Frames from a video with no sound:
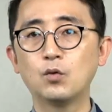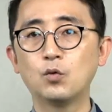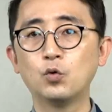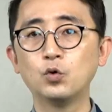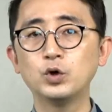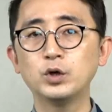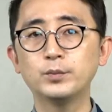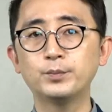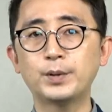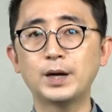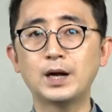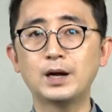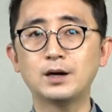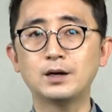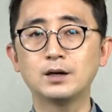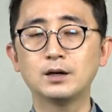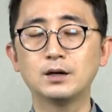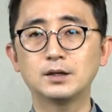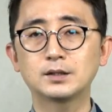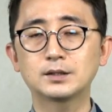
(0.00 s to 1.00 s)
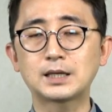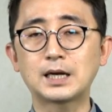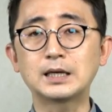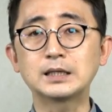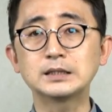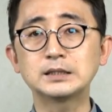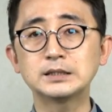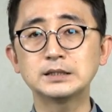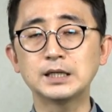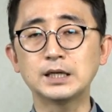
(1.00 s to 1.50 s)
오일팔
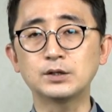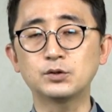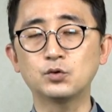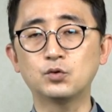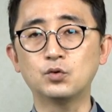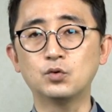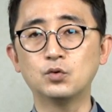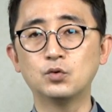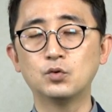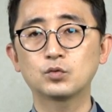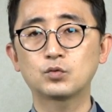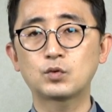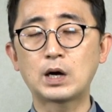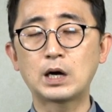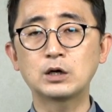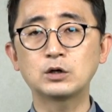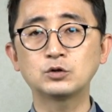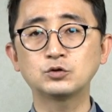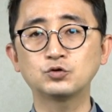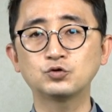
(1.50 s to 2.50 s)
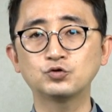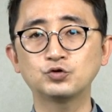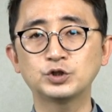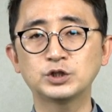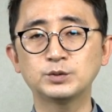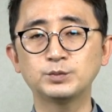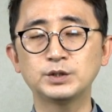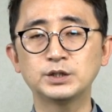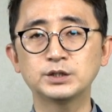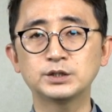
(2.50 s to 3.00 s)
당시에도 광주
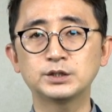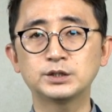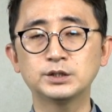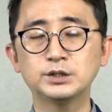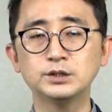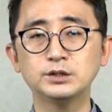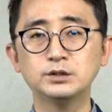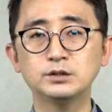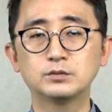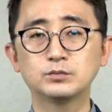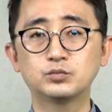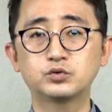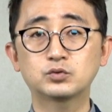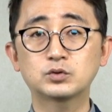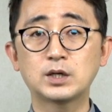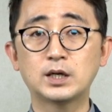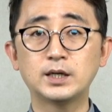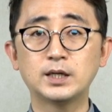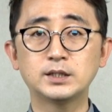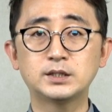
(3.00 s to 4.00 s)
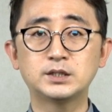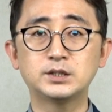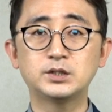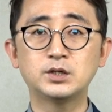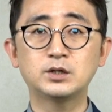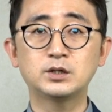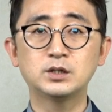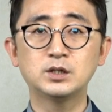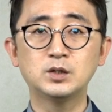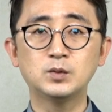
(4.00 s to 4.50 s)
시민들은 북한의
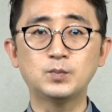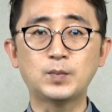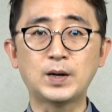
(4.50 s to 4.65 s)
지령을